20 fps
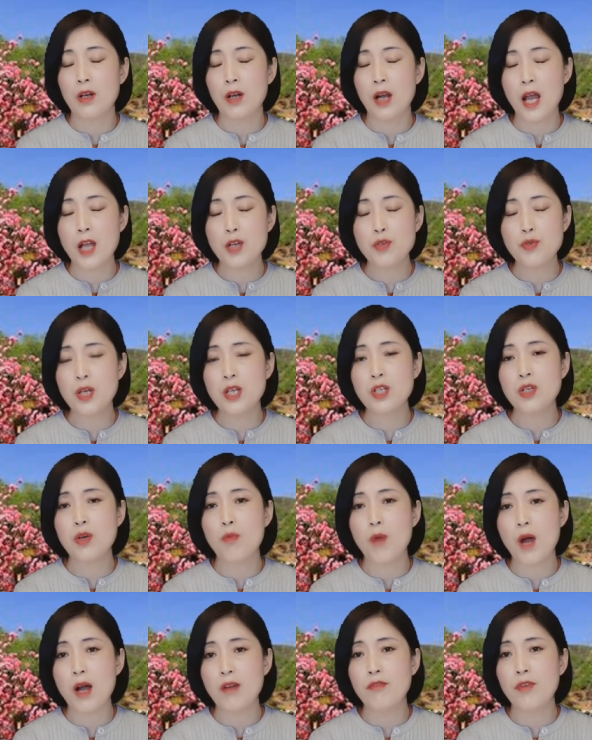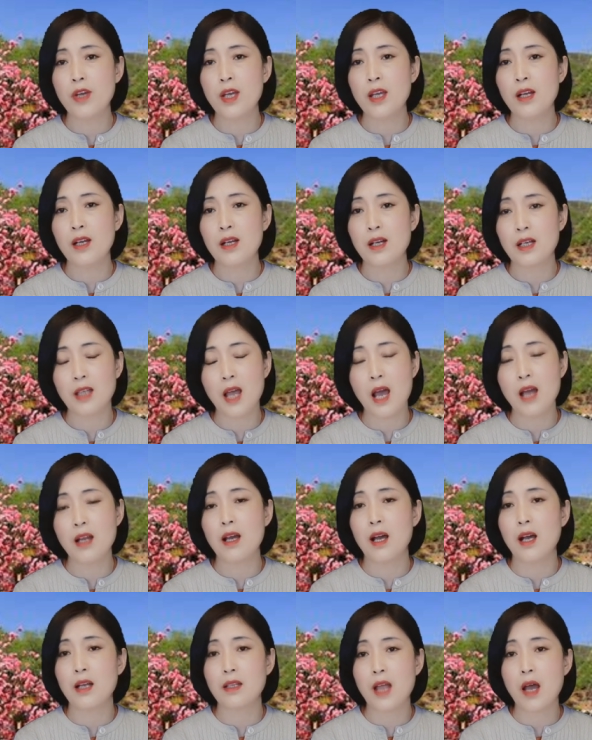来追着王菲和她
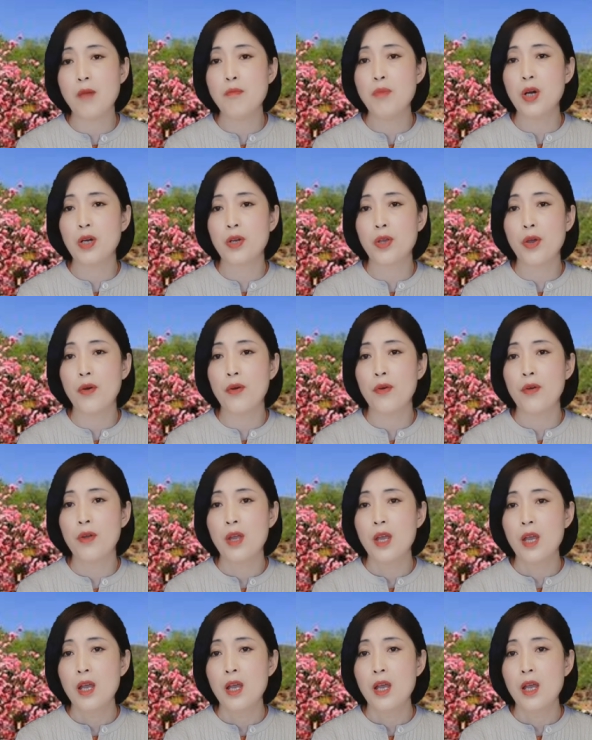的男朋友。